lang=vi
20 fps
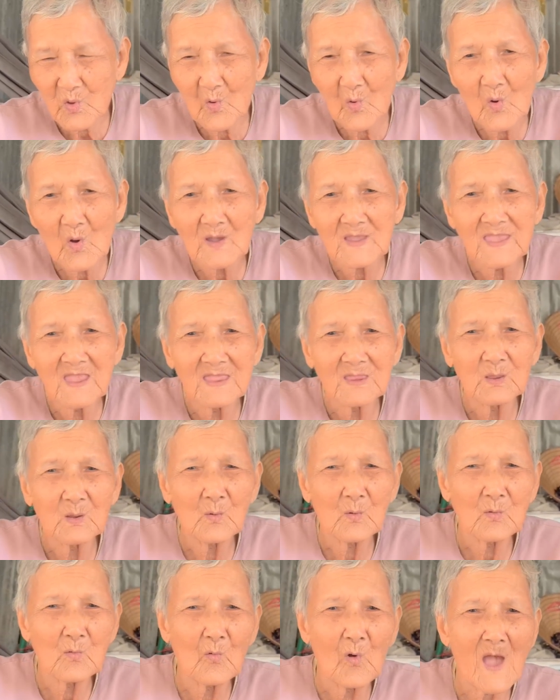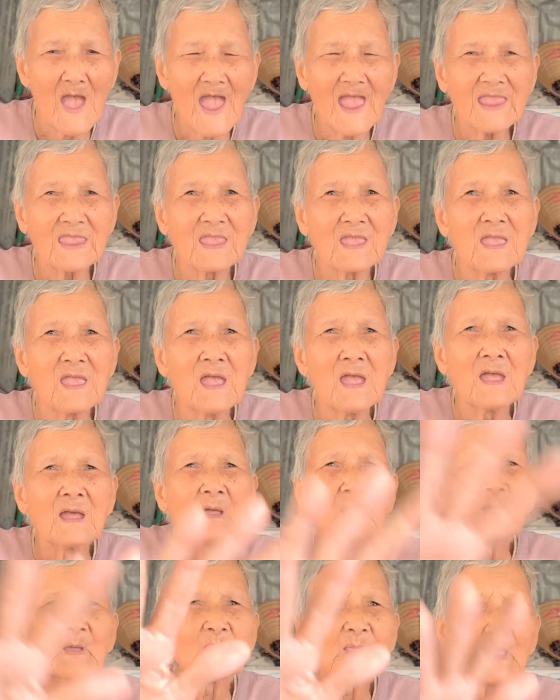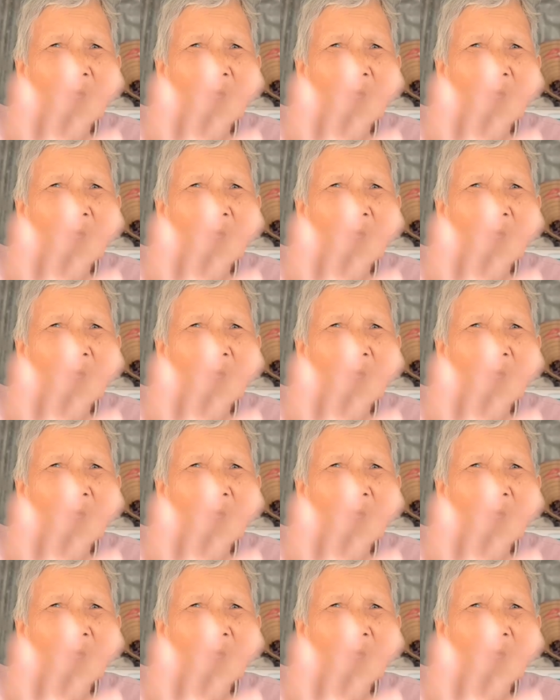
vuốt thì tôi quả dạ.